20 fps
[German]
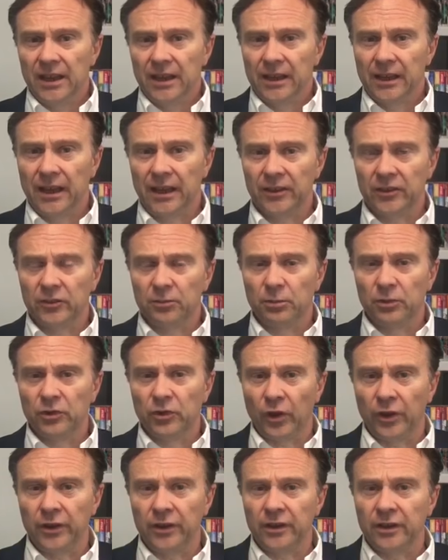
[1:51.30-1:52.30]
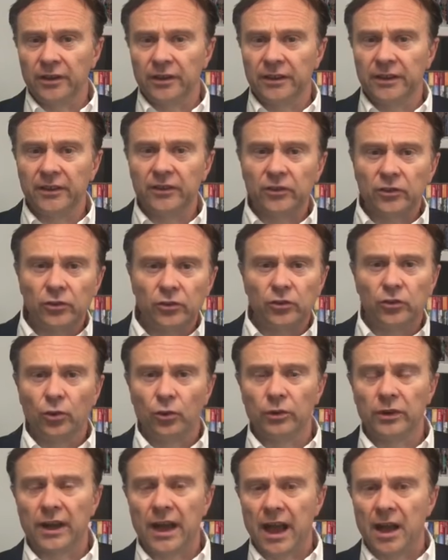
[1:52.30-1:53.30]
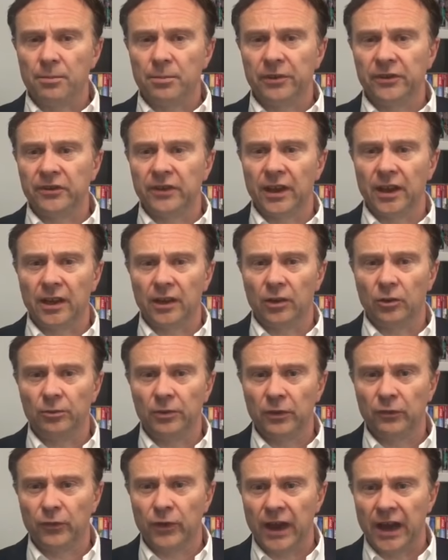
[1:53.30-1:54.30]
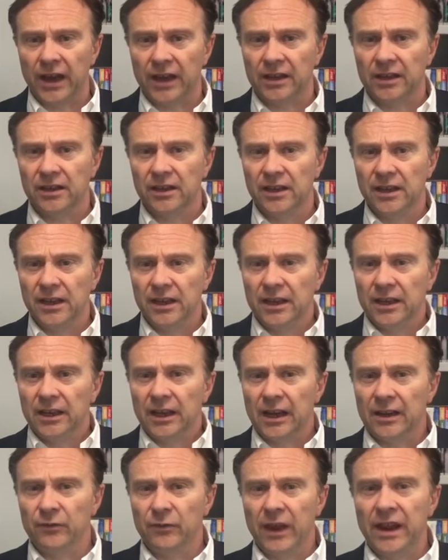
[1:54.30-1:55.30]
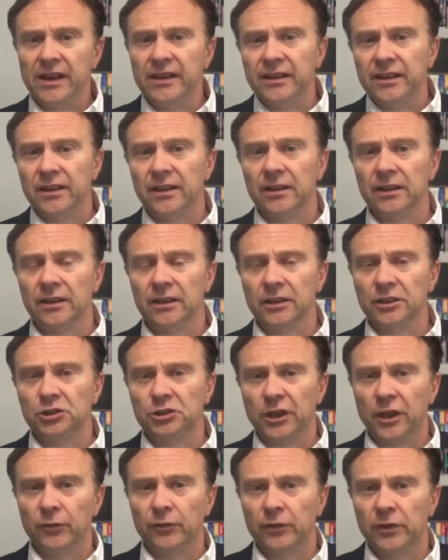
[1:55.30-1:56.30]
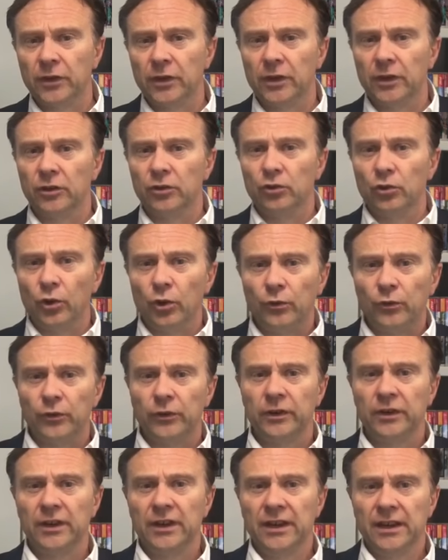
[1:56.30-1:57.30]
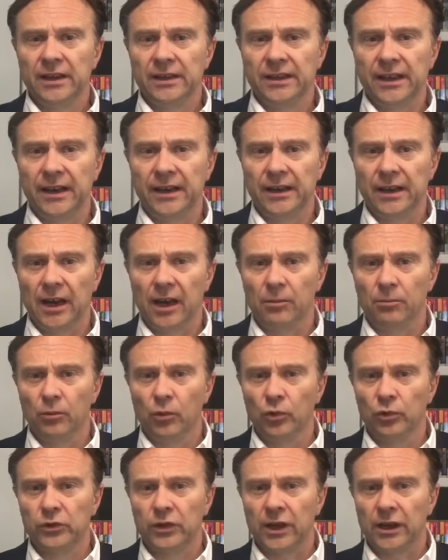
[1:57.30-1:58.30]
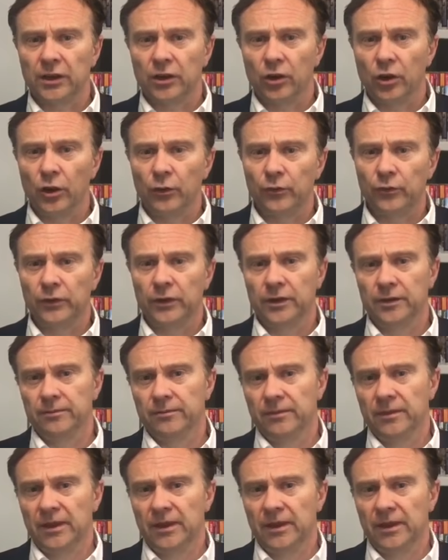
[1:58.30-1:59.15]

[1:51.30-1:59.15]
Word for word: Ganz besondere Diskussionen gab es ja um die Frage, welche Geschäfte dürfen denn ab Montag öffnen.